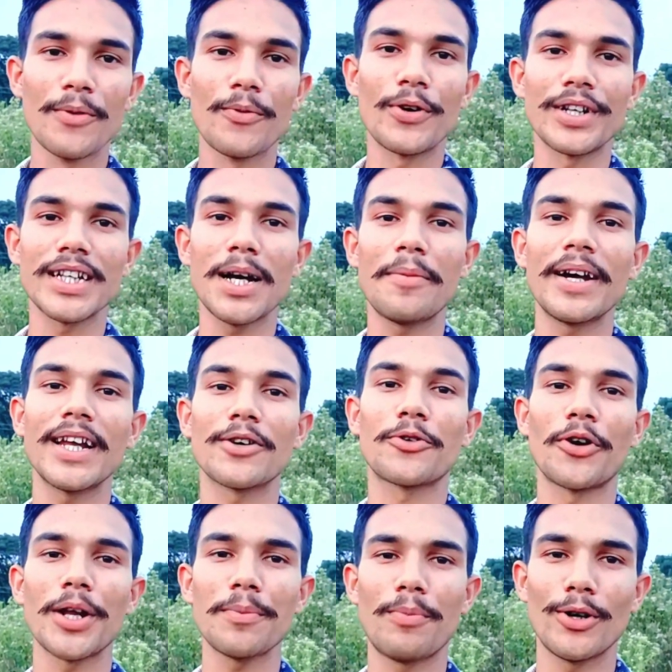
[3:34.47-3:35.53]
ফটিয়া মানে
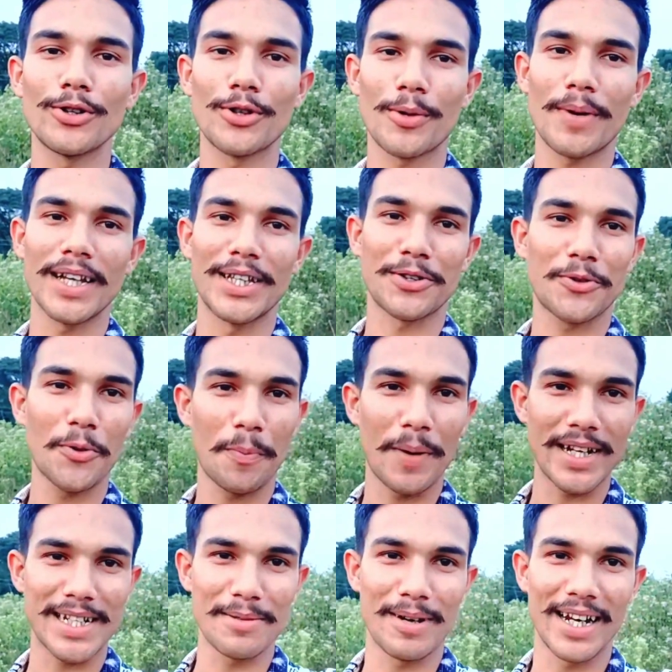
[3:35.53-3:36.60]
গরিব বন্ধুর বাদে খুব
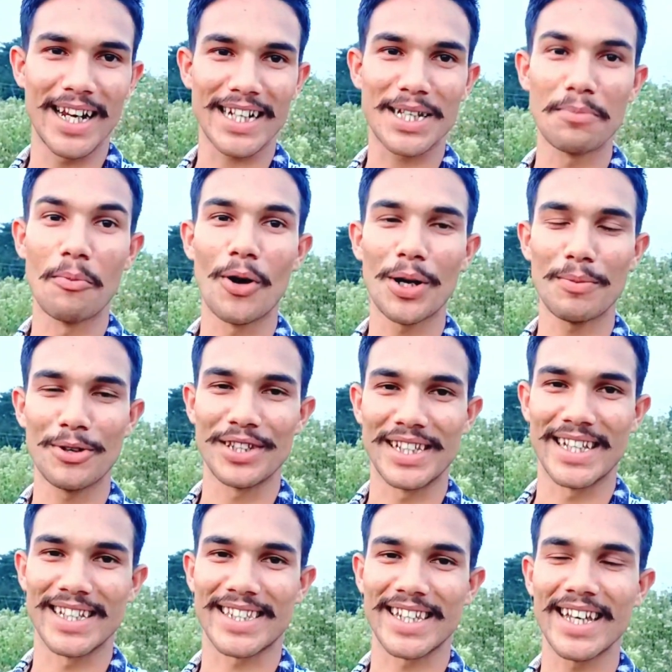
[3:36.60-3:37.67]
বেশি মানে আর কি মন
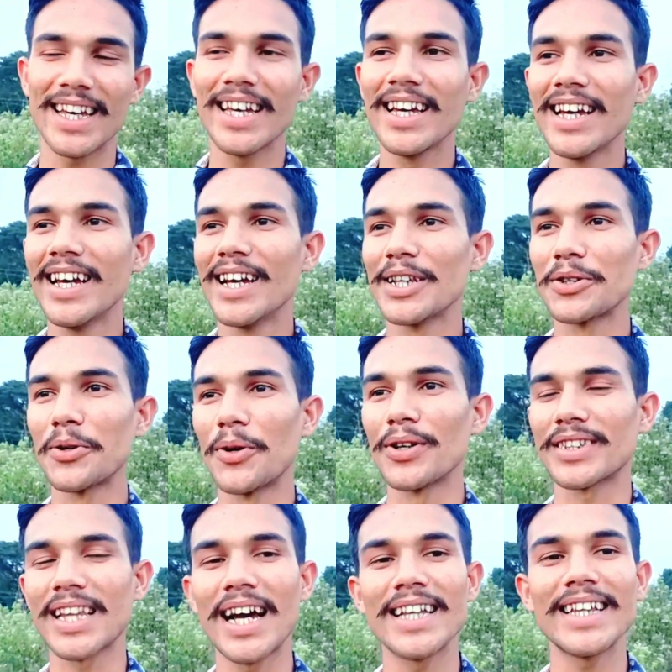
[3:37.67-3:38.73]
মজি গেছে তো
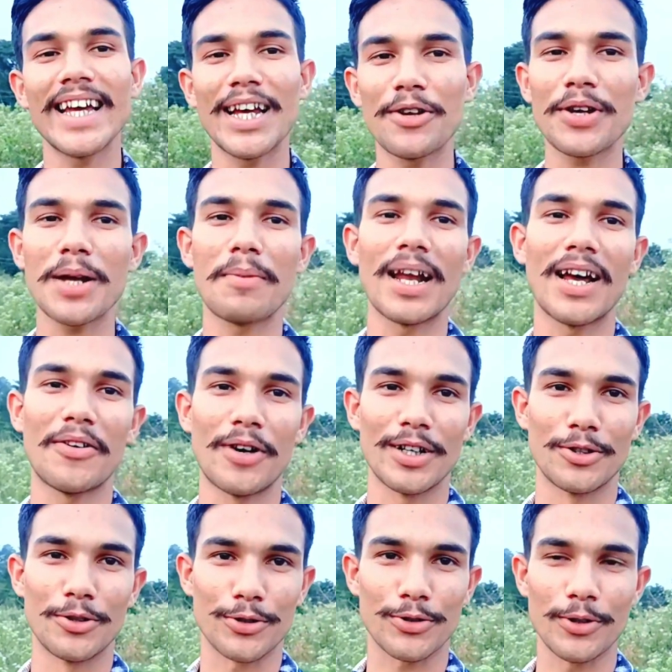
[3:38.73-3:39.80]
তাই এনরে বালা হওয়া
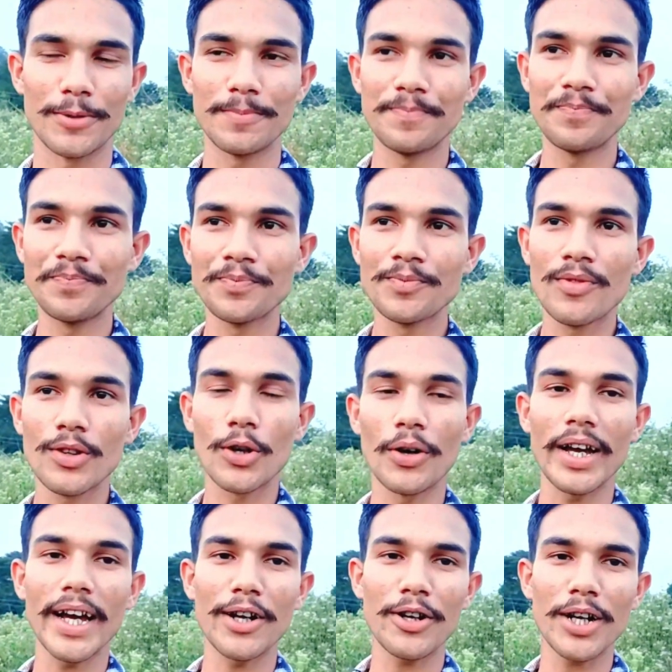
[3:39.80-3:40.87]
দর্শন তো
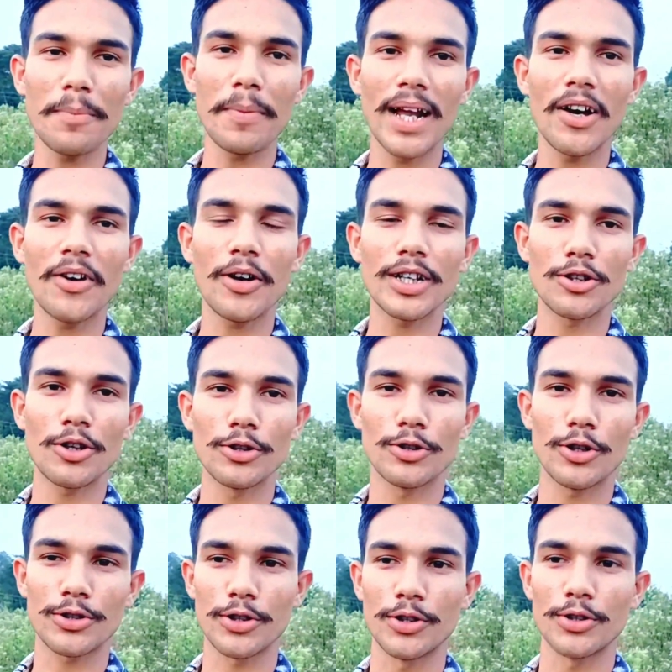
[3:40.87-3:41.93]
এনরে বালা হওয়া যখন
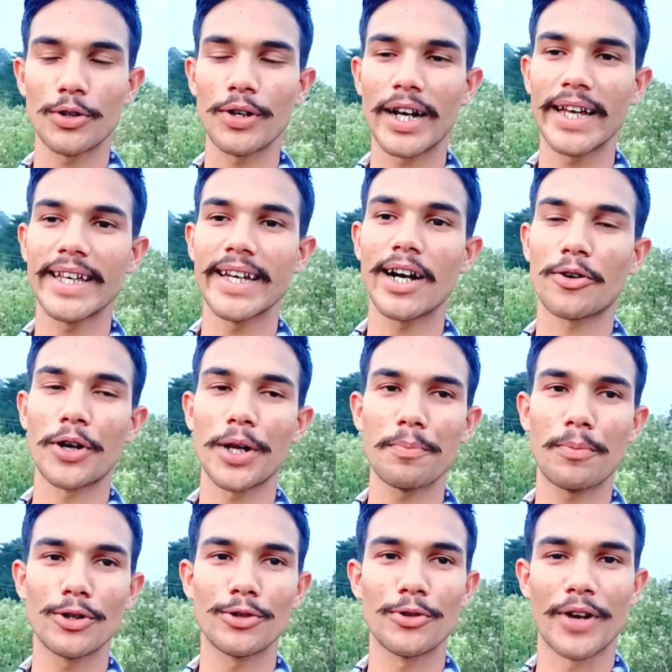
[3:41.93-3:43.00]
দর্শন তখন ইয়া গরিব
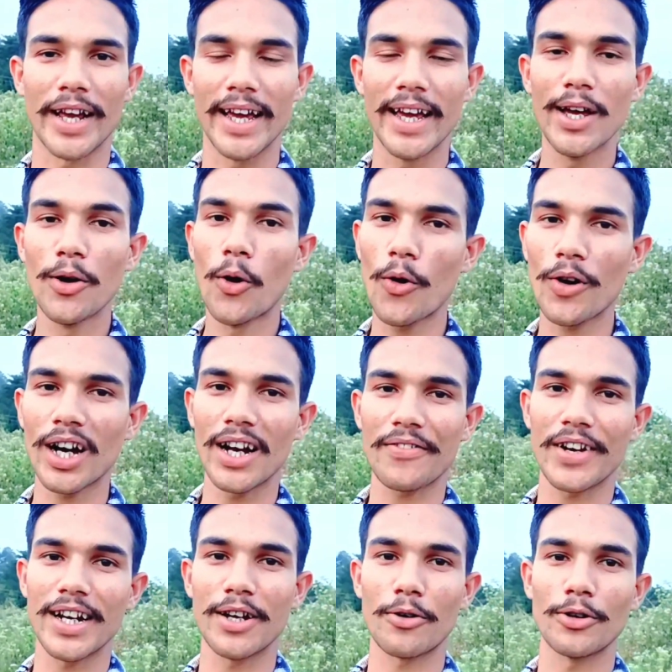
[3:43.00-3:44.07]
বন্ধুরে ও
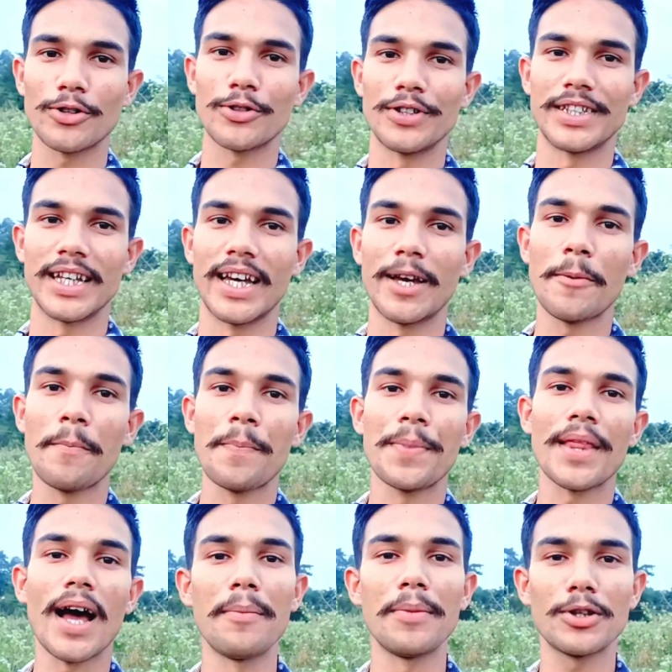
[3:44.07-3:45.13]
গার্লফ্রেন্ডে কইসন যে
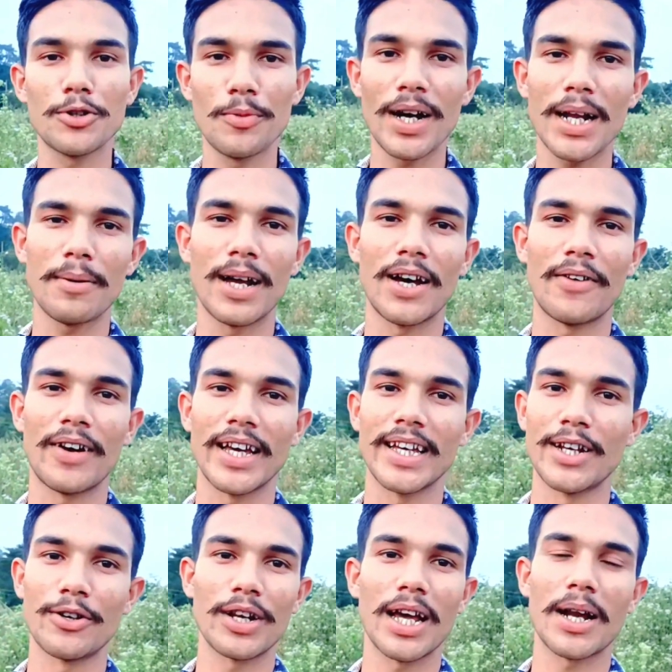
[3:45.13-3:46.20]
আমি তোমারে বালা পাই
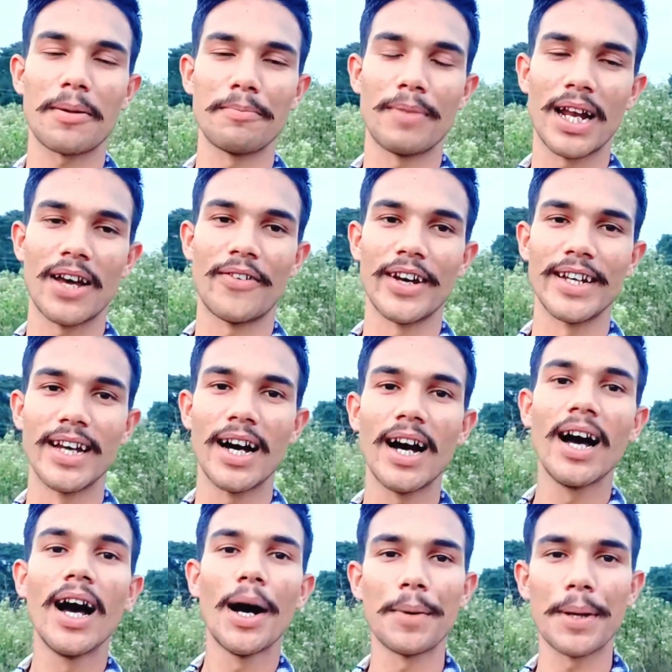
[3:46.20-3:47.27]
হেনরে আর আমি বালা পাই না
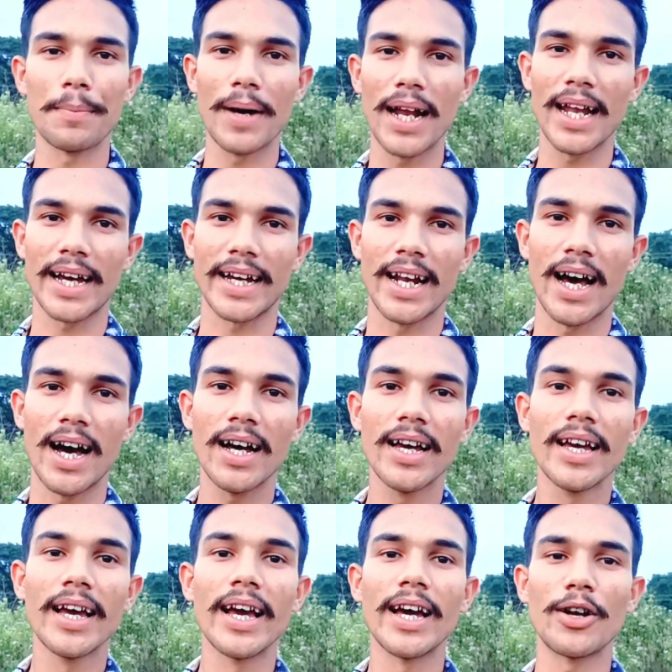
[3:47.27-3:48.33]
আমার ভাল লাগে না
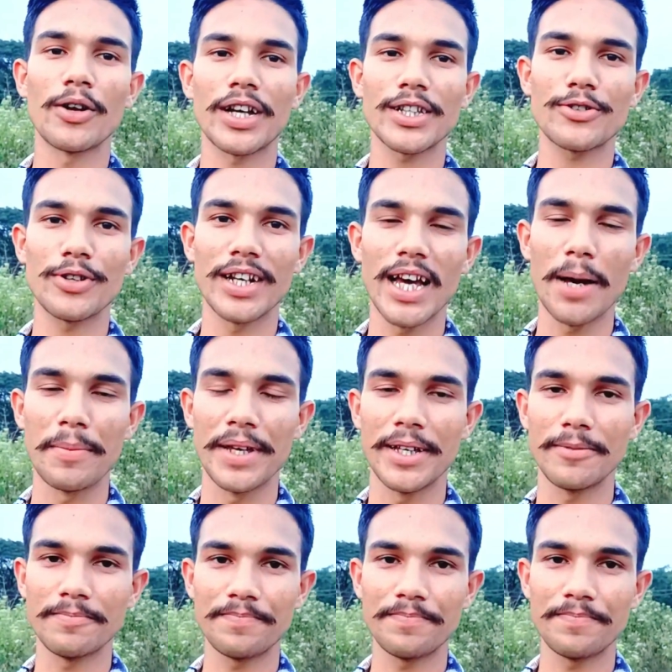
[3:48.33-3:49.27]
হেনর কেস্তনে আমি